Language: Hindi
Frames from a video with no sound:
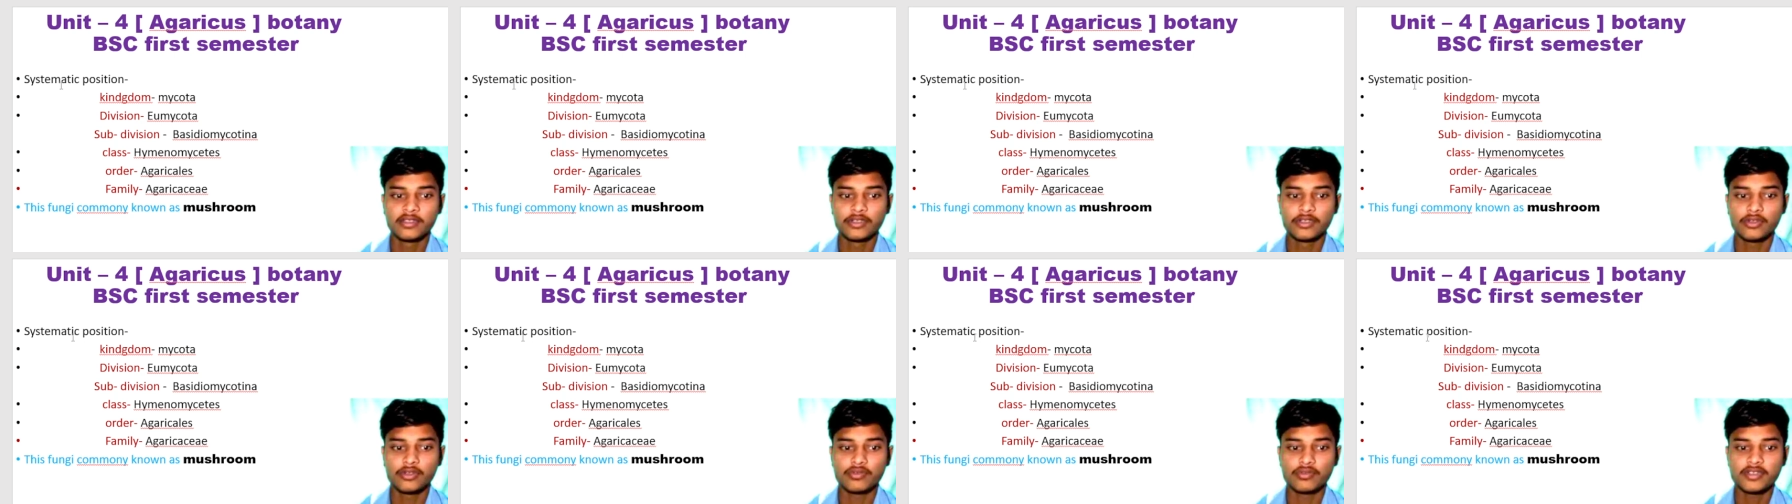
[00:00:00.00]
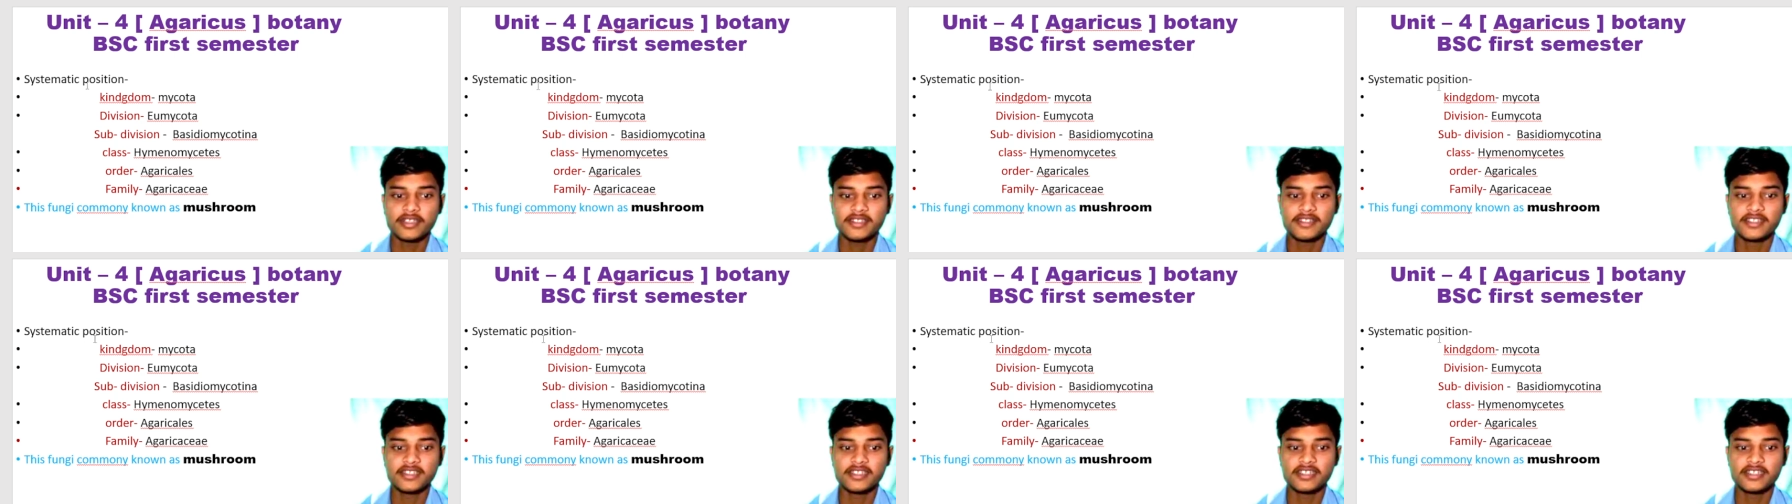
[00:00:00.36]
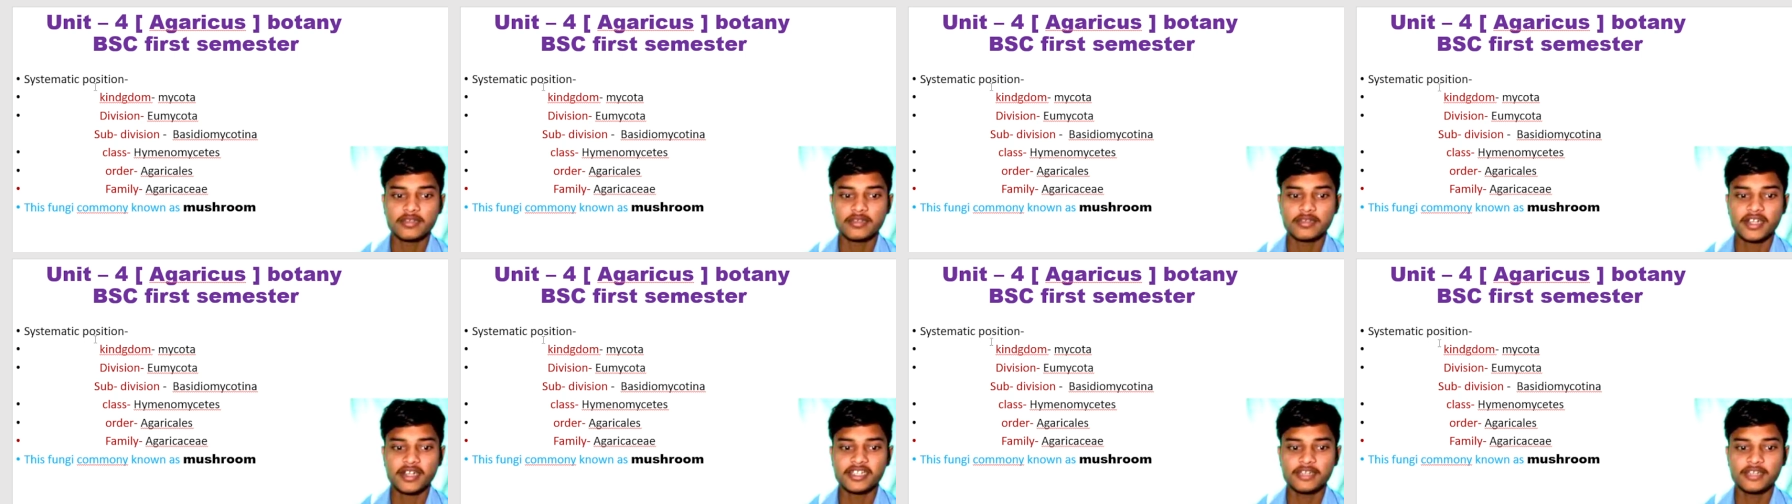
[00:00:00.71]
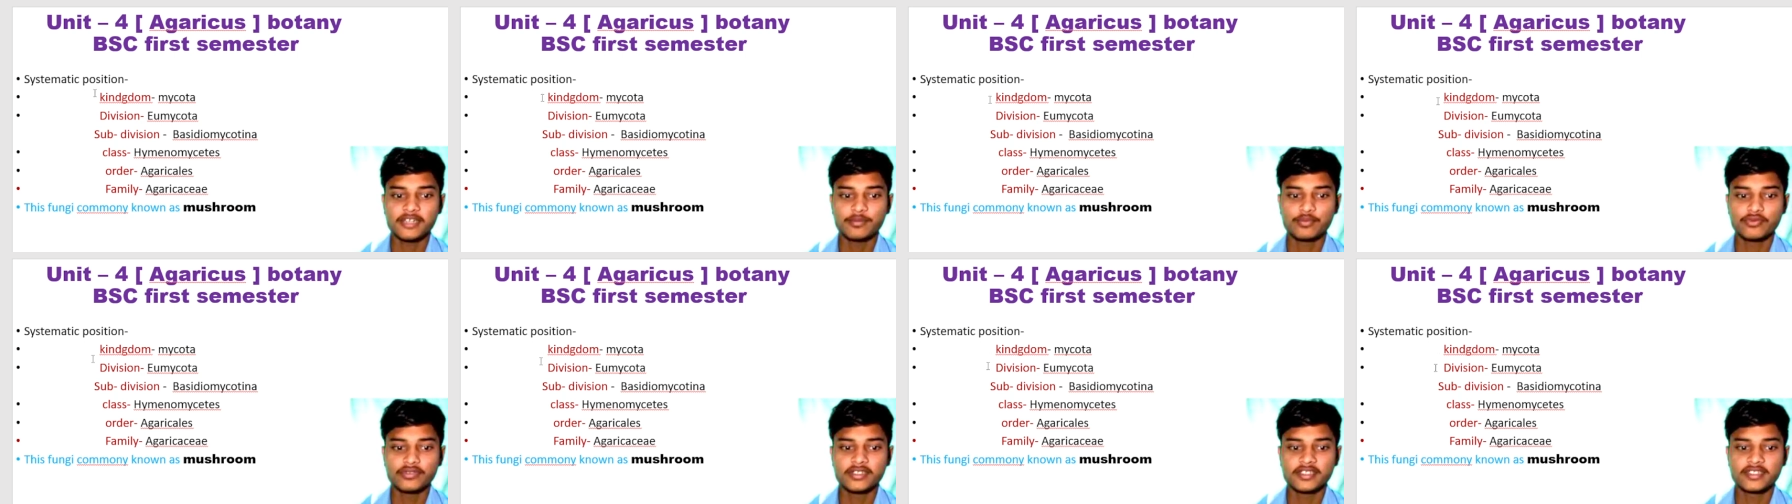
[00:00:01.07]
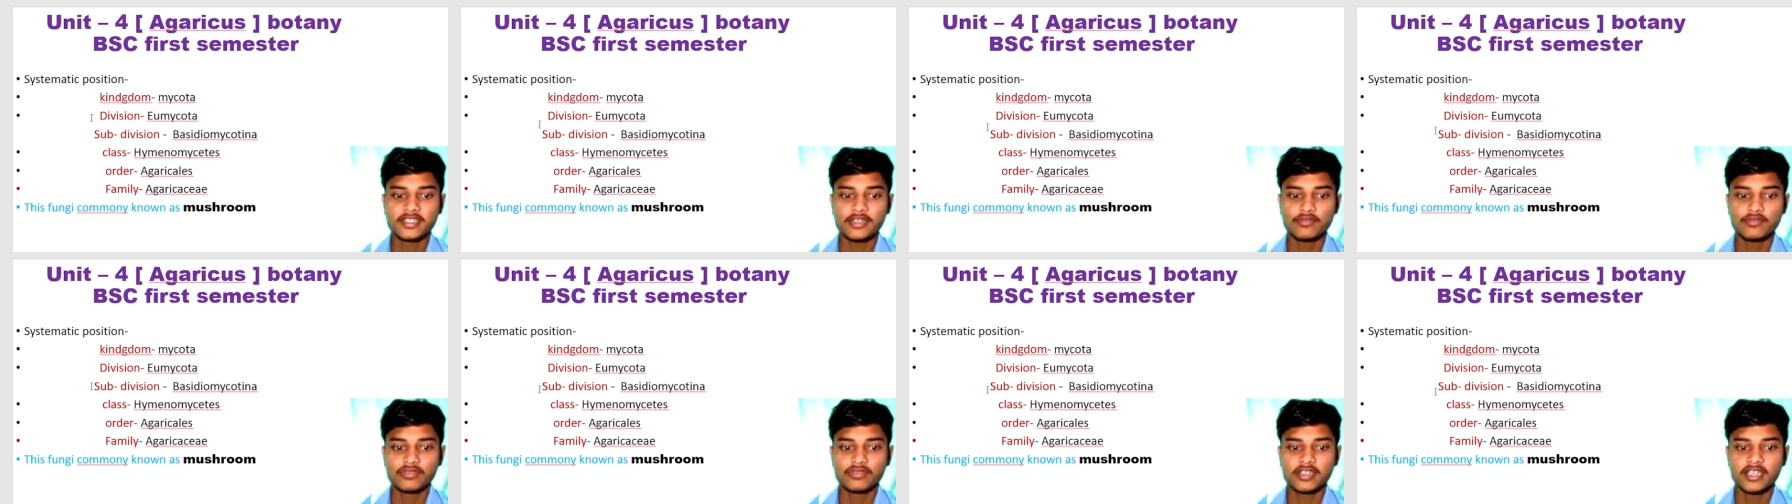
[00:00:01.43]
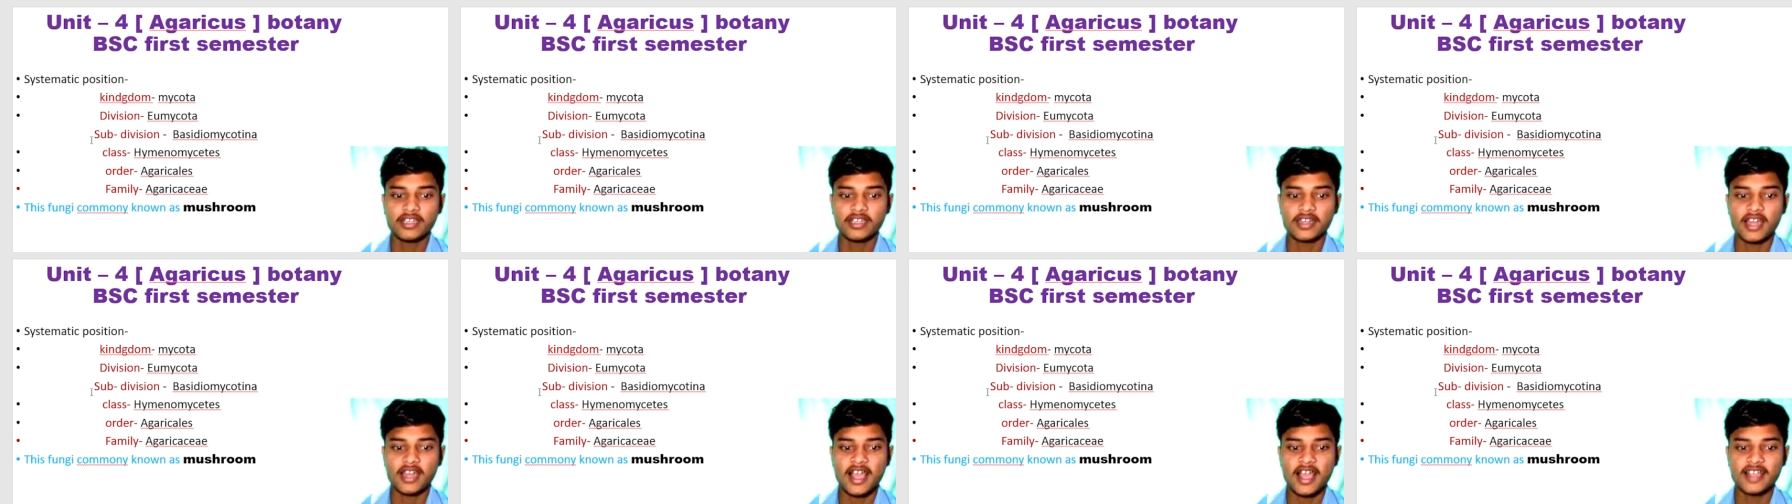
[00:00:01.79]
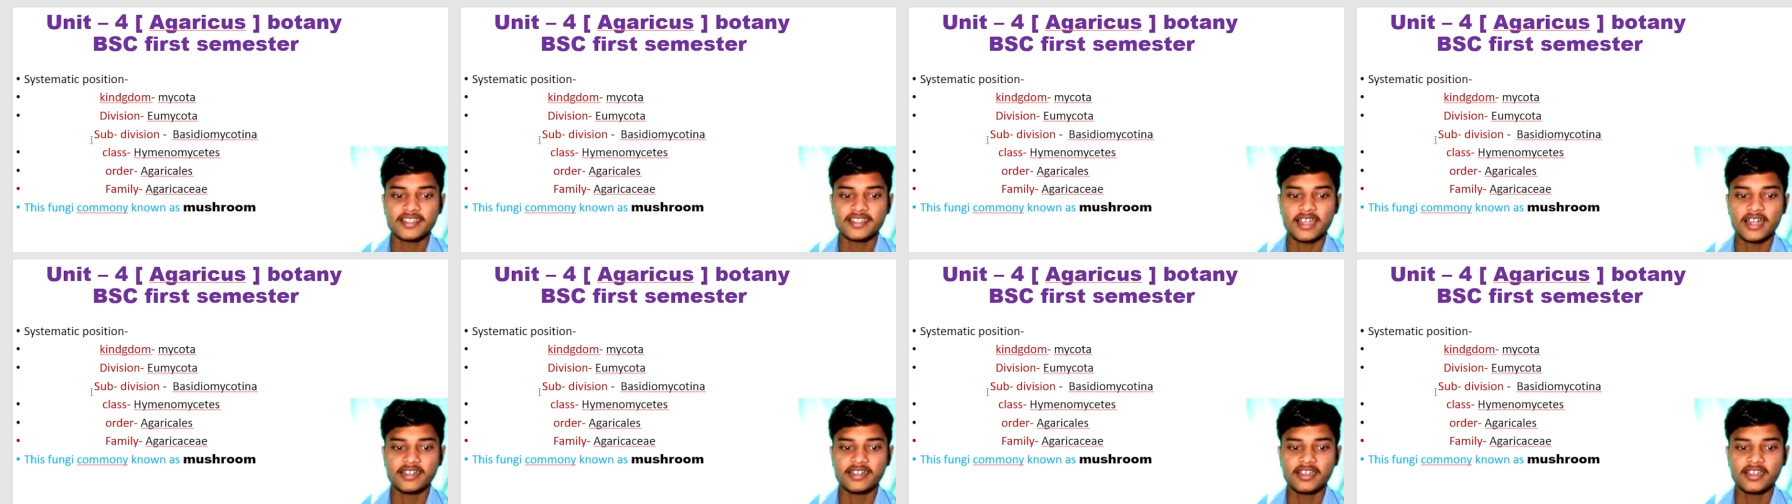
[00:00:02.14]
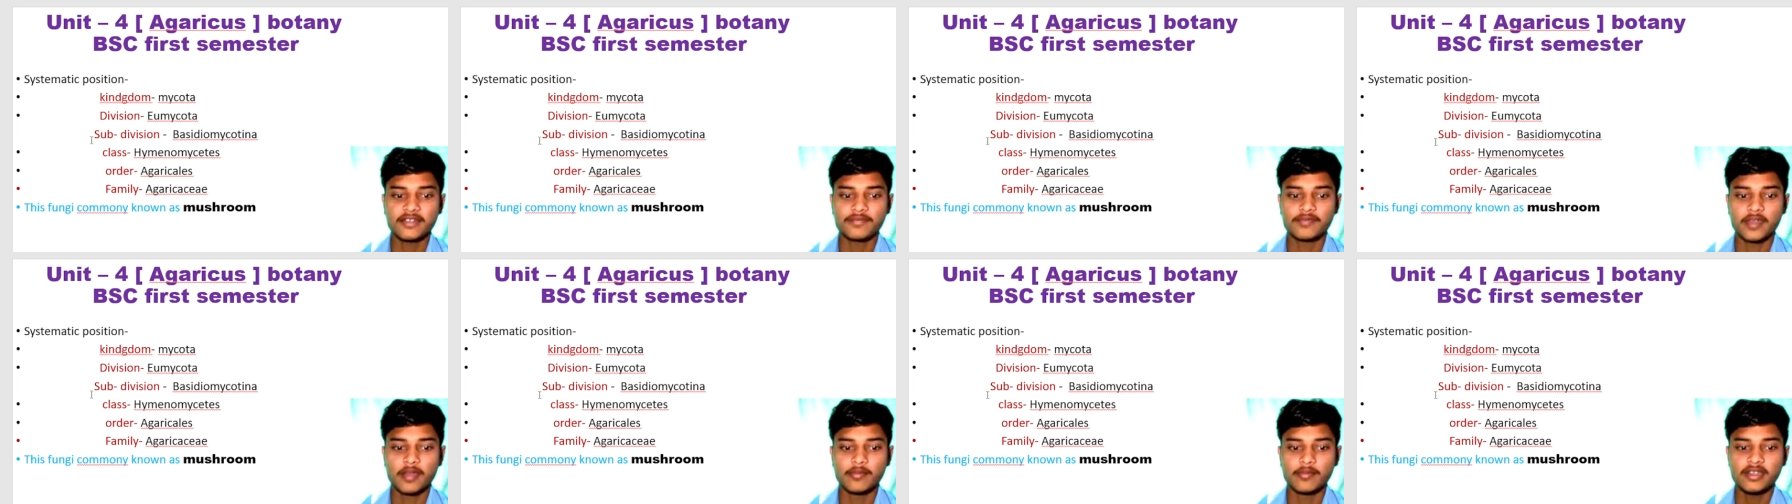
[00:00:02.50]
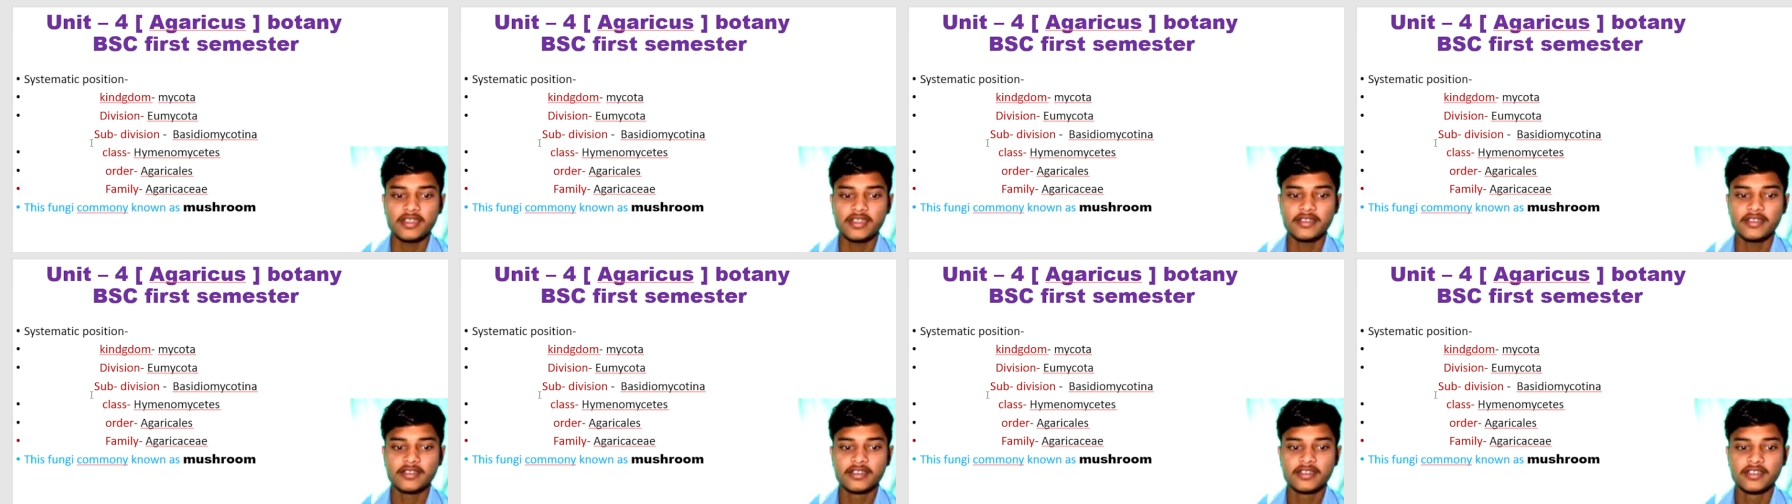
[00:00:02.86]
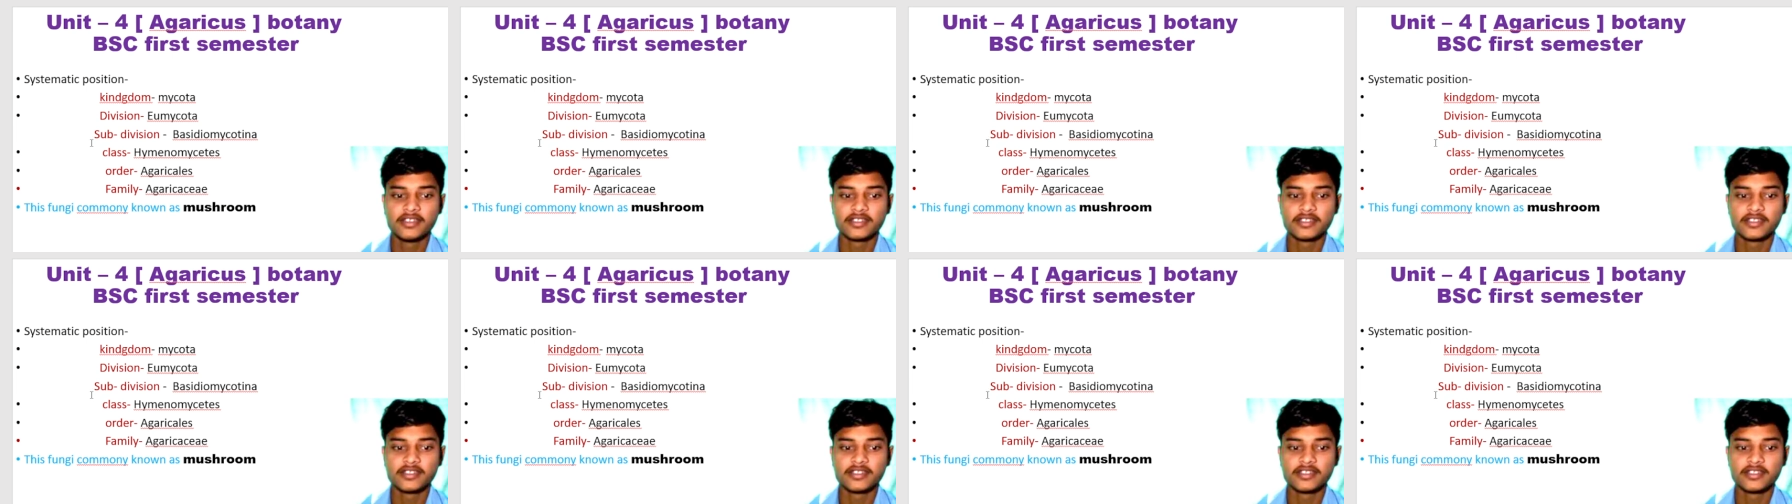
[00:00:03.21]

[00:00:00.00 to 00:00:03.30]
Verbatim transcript: क्योंकि सिस्टमेटिक पोजीशन उनके क्लास आर्डर फैमिली